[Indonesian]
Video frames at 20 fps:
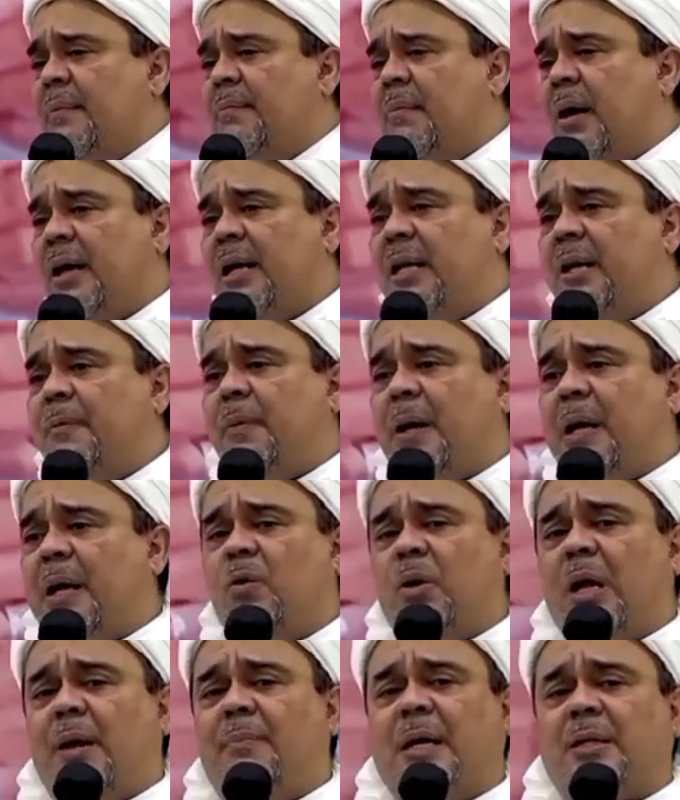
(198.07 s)
Makanya para
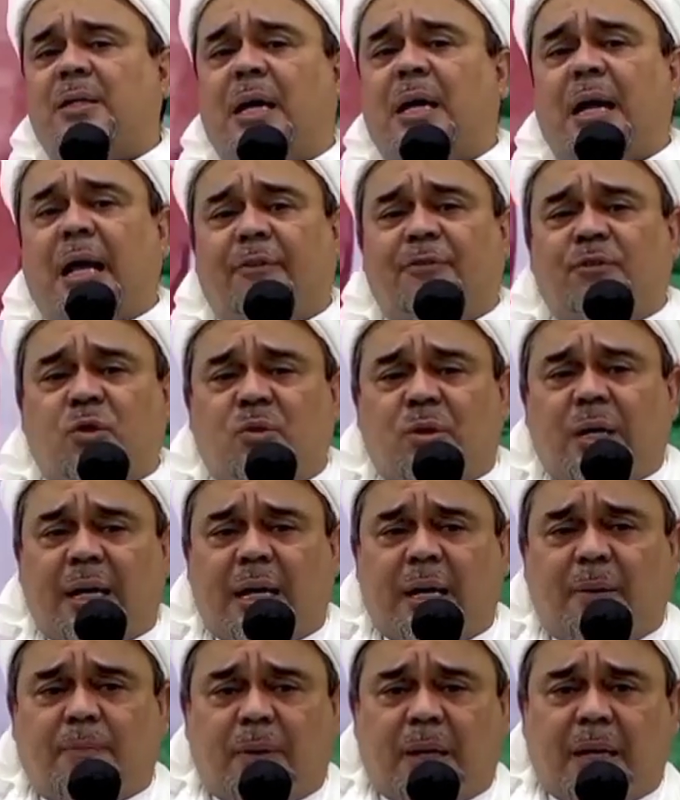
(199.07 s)
ulama salaf,
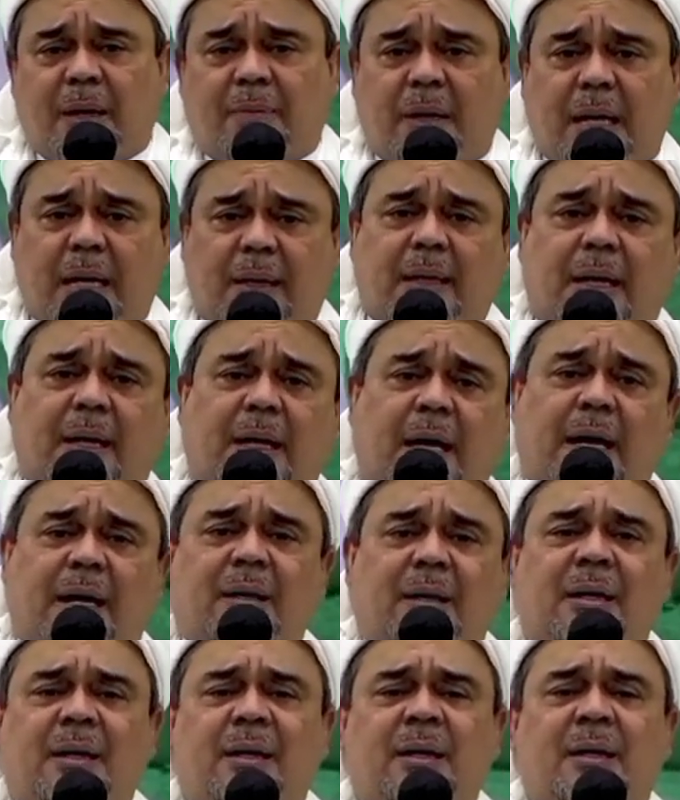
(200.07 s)
saudara pernah mengatakan,
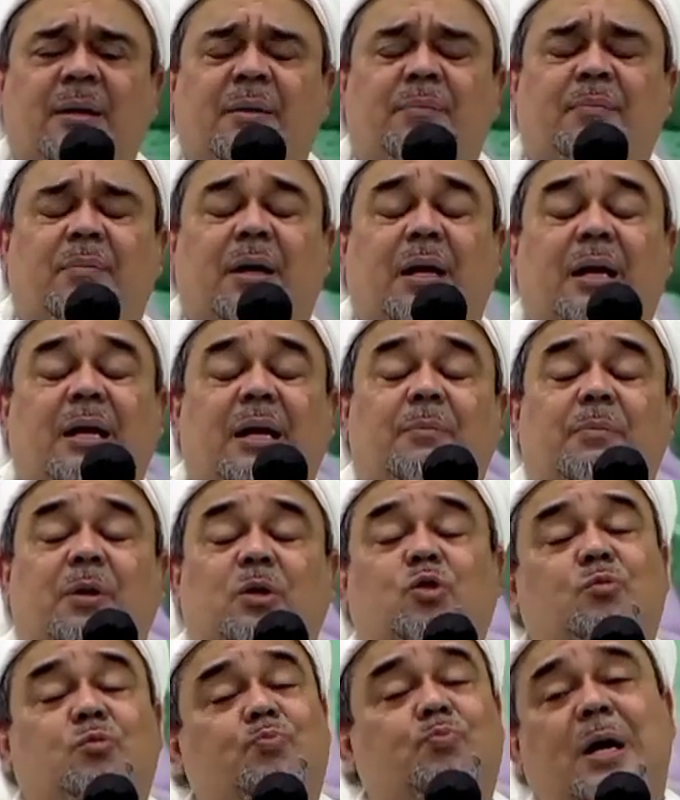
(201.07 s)
mereka
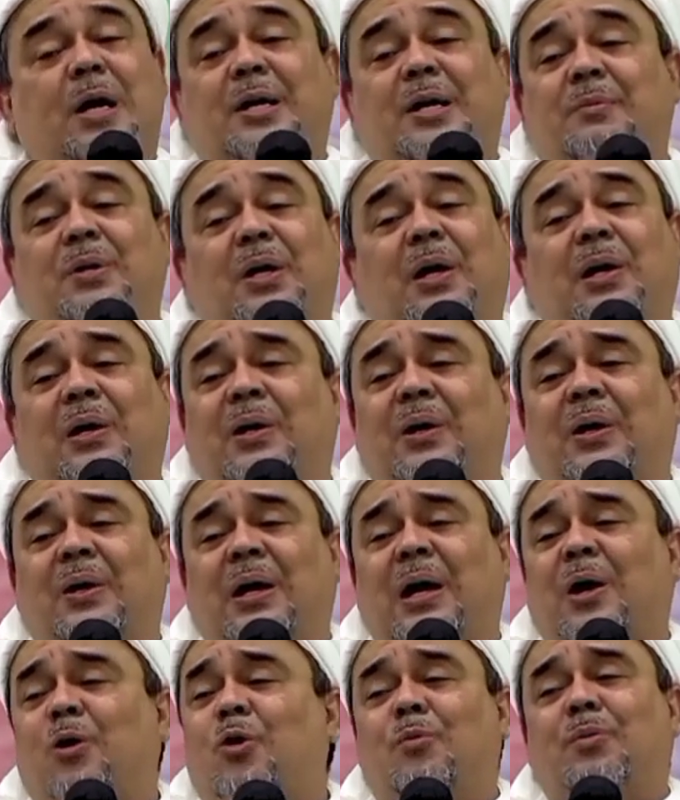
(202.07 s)
bersumpah demi
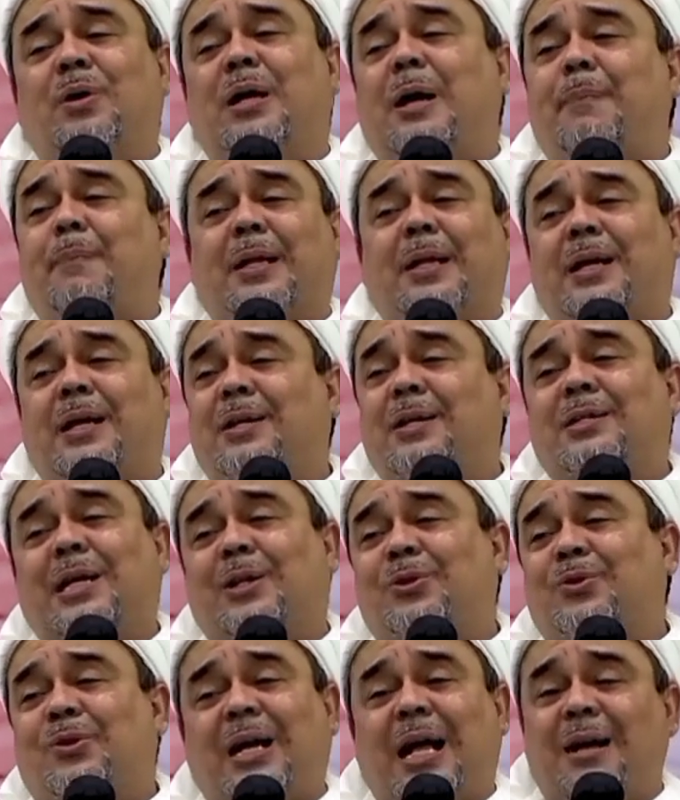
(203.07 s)
Allah, aku mendapatkan
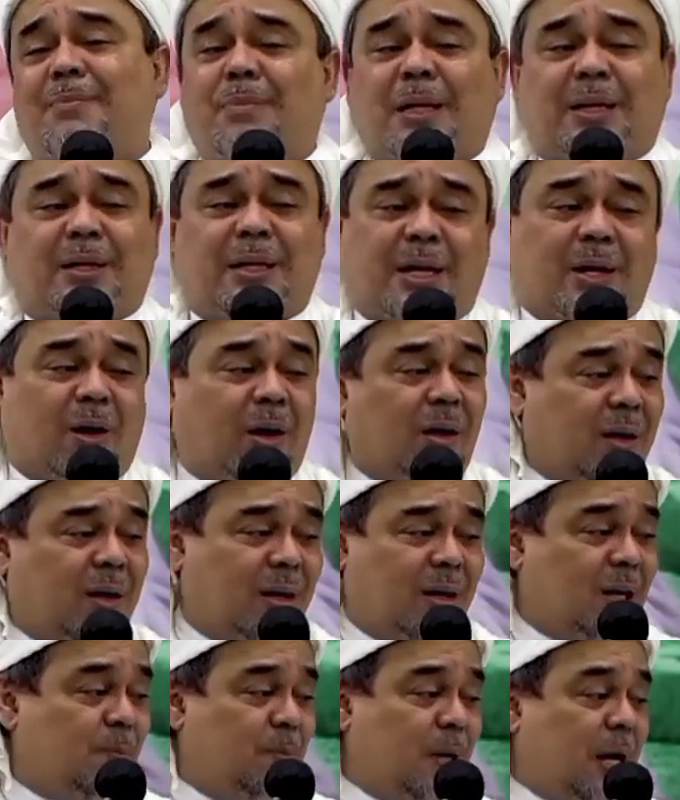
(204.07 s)
satu rahmat dari
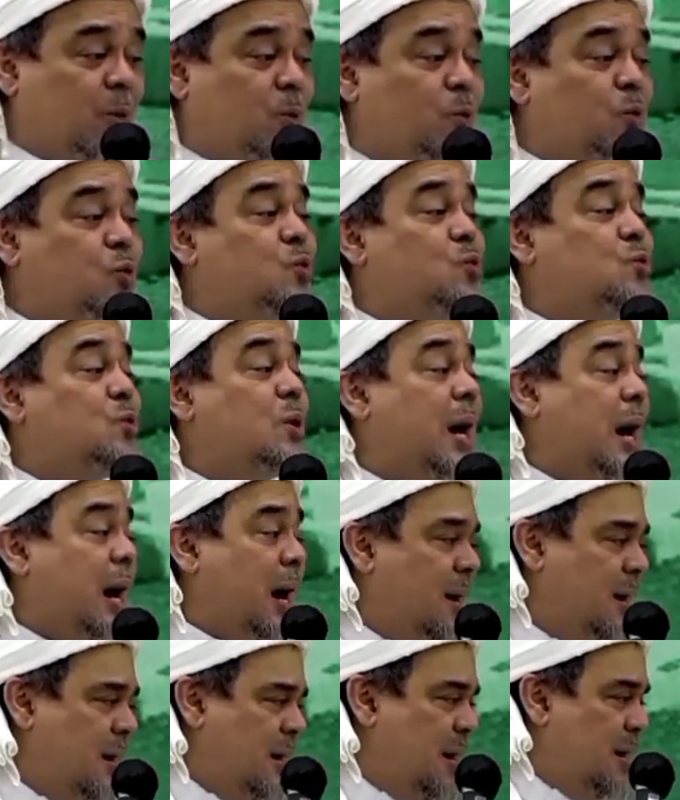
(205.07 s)
Allah lebih aku
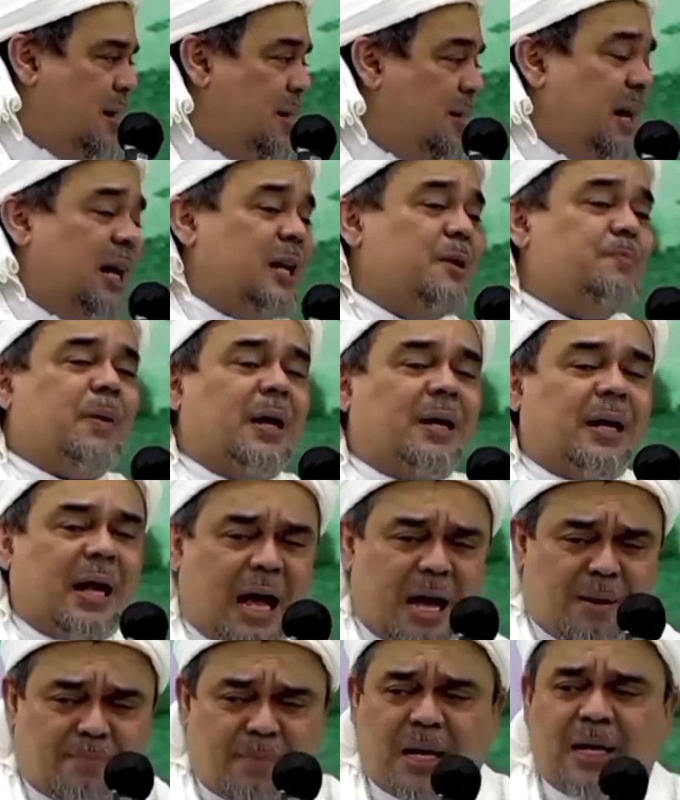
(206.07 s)
suka daripada
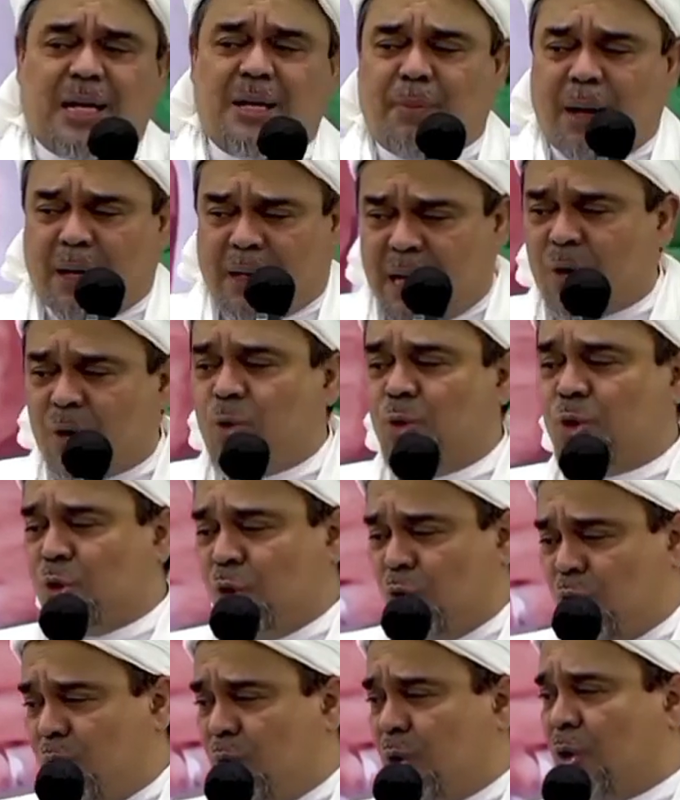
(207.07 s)
amal ibadahku
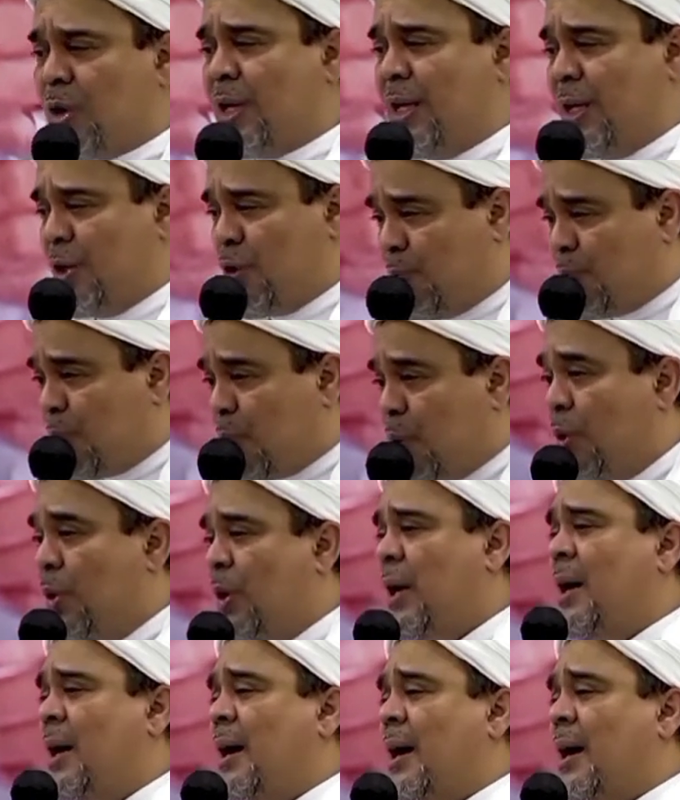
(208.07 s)
seumur hidupku.